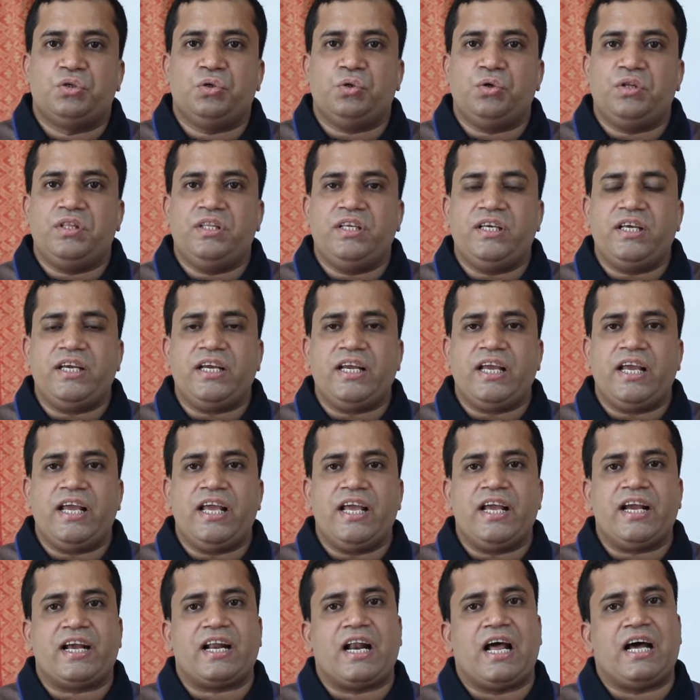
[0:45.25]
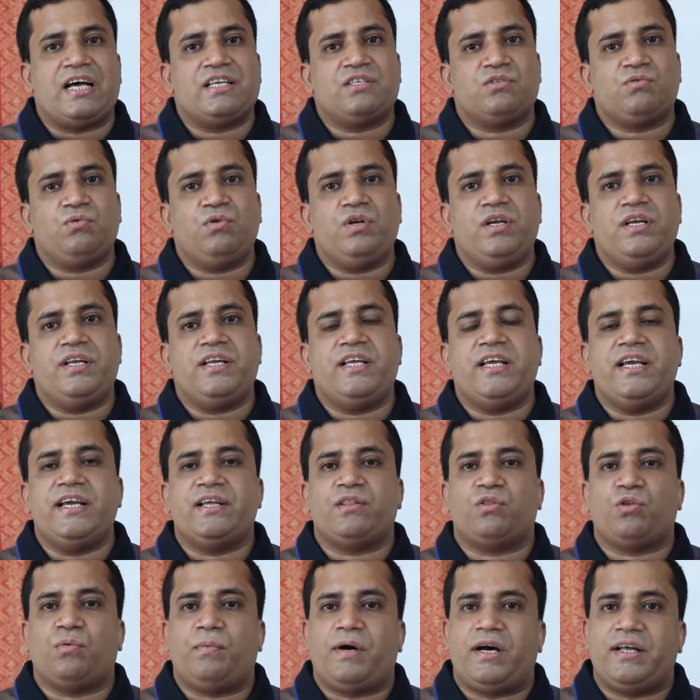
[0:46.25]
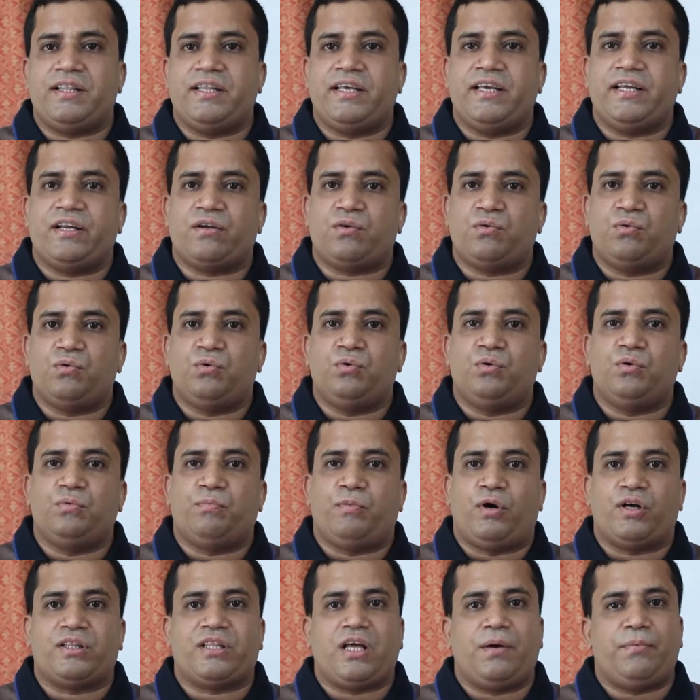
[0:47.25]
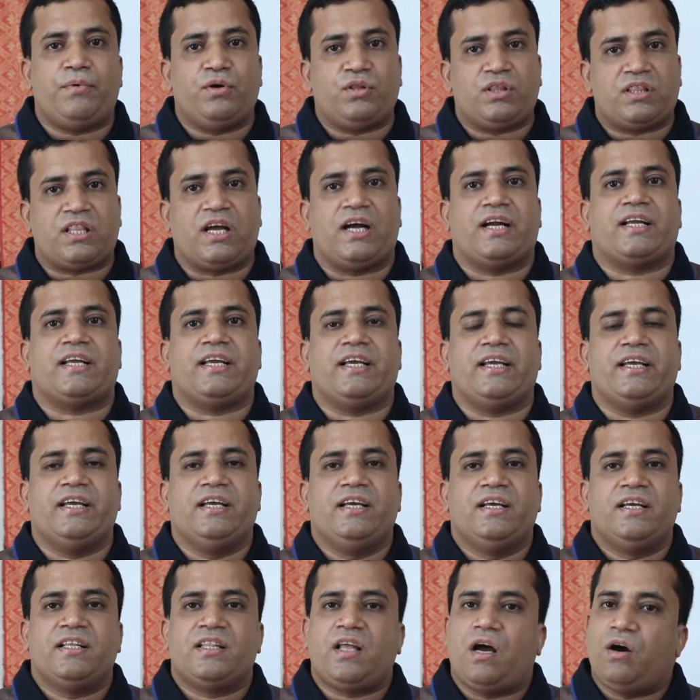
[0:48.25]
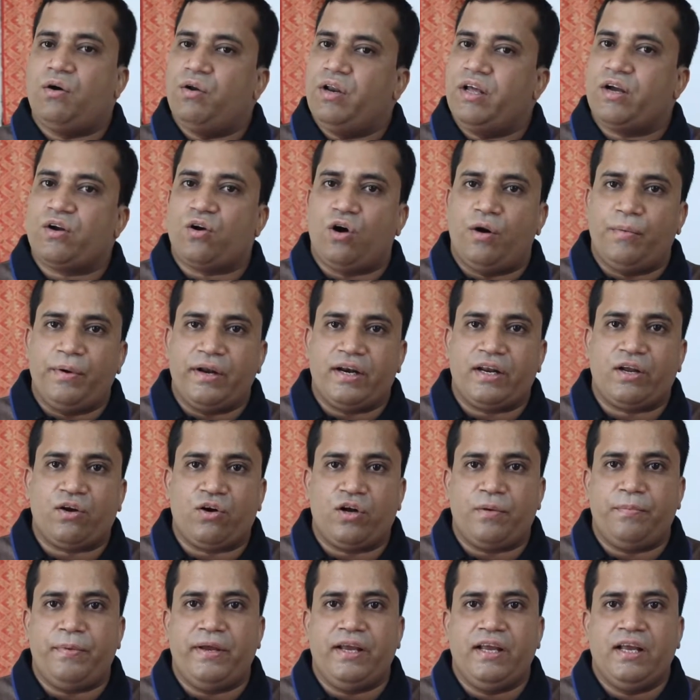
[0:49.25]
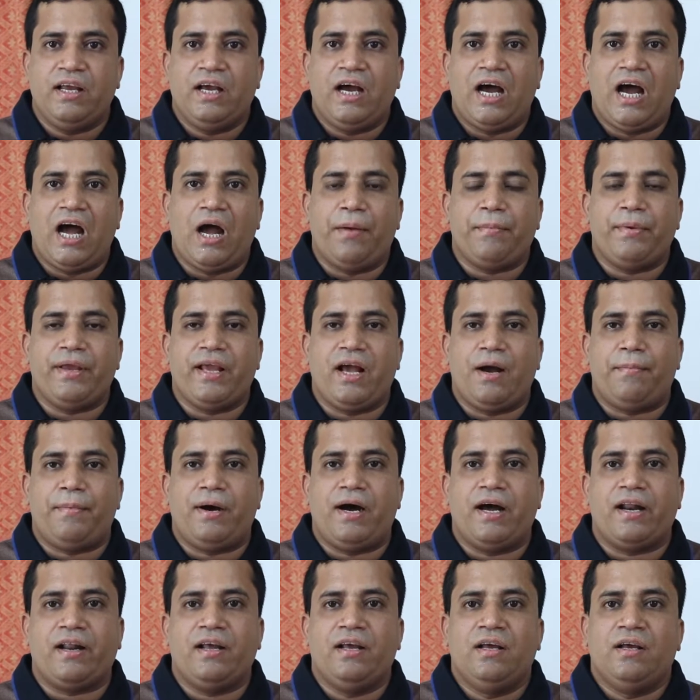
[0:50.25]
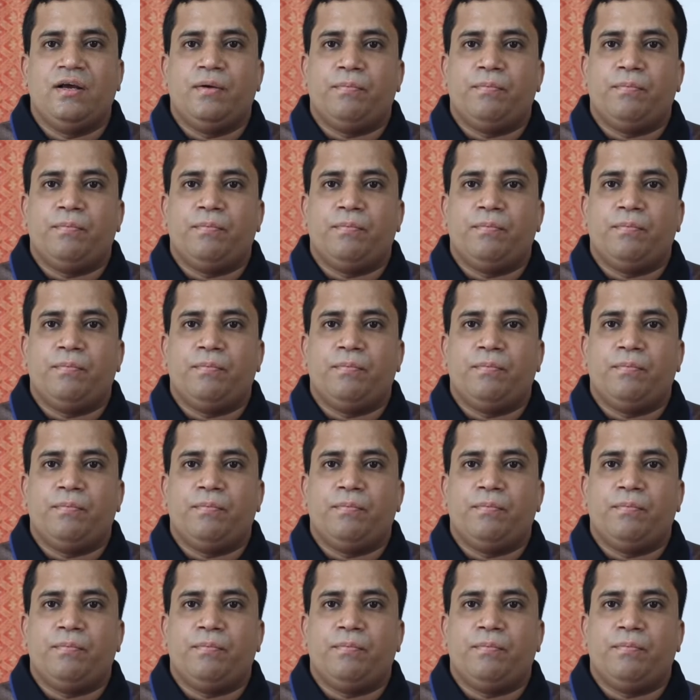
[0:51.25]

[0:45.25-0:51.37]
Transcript: যদি এই ক্লাসগুলি নিয়ে তোমাদের কোনো মতামত থাকে তাহলে কমেন্ট করবে আমি আমার